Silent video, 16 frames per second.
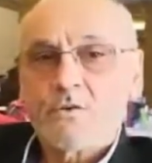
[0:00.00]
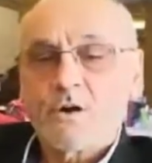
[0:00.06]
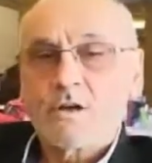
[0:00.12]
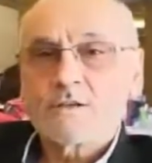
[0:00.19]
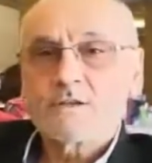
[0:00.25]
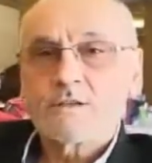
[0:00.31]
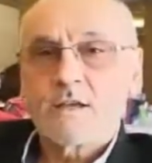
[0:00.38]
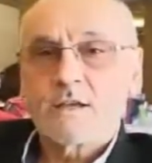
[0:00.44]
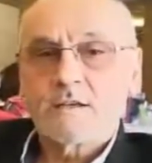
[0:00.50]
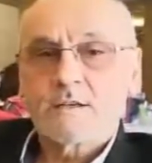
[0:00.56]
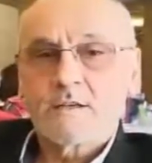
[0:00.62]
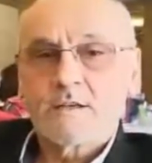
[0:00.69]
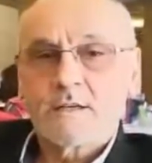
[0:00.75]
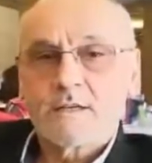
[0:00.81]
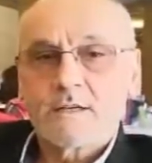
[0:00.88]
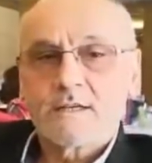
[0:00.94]
Bu açıdan
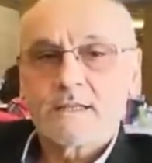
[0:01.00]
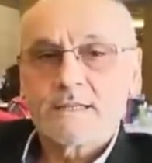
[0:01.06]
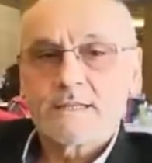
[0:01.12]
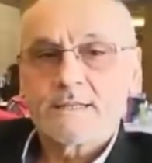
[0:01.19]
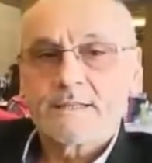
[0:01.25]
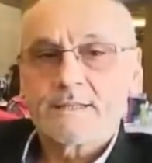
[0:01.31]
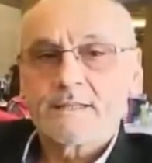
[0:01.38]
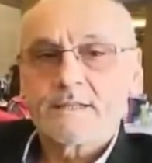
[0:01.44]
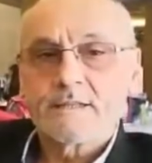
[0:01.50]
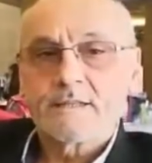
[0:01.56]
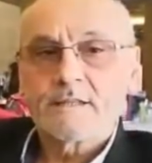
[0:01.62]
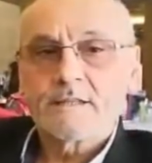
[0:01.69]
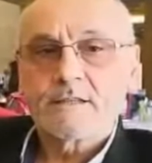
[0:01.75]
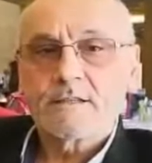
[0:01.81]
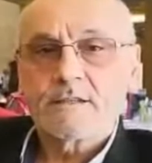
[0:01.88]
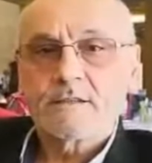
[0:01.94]

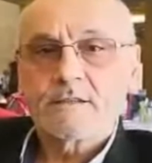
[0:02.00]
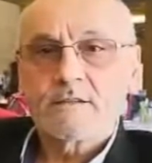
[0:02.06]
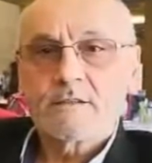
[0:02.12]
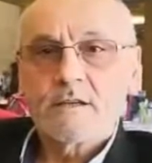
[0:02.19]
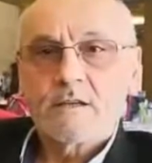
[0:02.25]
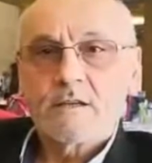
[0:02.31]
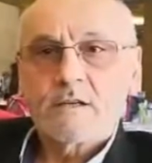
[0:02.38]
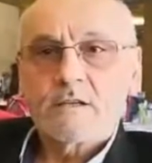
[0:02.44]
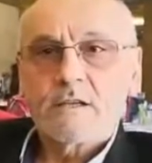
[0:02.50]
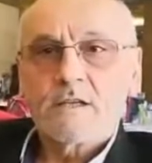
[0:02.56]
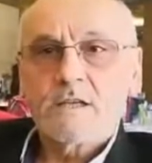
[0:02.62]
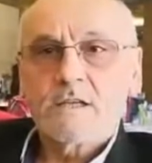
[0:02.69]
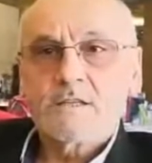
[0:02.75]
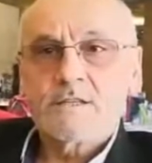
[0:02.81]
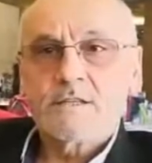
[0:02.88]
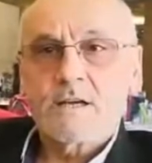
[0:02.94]
eee
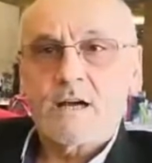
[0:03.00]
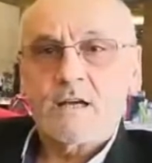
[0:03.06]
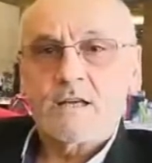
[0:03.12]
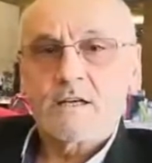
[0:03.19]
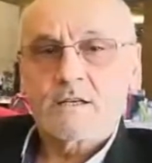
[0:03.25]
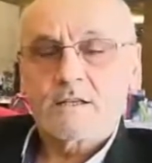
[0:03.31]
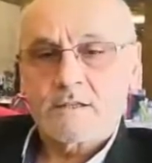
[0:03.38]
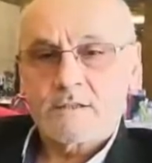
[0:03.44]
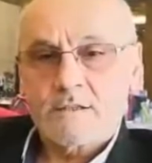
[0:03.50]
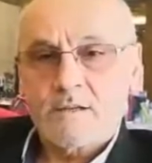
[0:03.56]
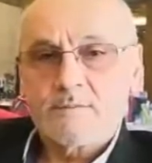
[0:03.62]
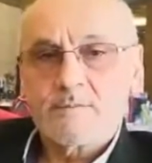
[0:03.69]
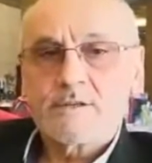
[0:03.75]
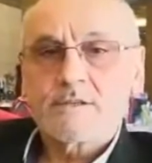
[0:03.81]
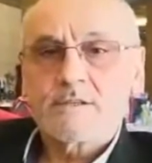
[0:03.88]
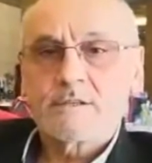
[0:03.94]
İlgi, alaka
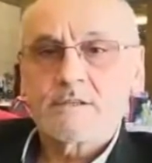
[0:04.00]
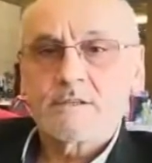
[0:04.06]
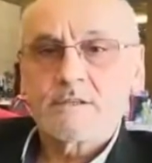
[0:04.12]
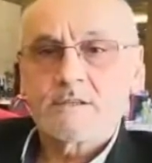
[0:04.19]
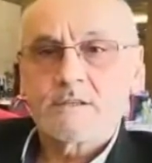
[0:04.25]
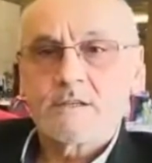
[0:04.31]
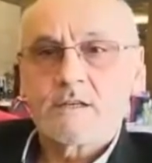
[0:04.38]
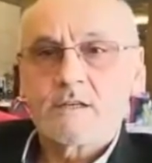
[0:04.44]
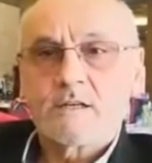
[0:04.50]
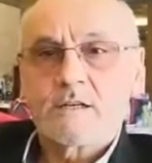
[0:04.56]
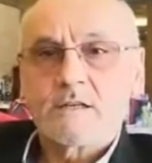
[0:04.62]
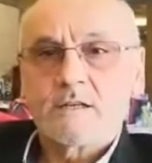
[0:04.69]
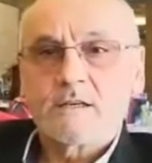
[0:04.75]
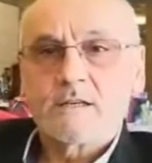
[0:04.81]
tabii ki e,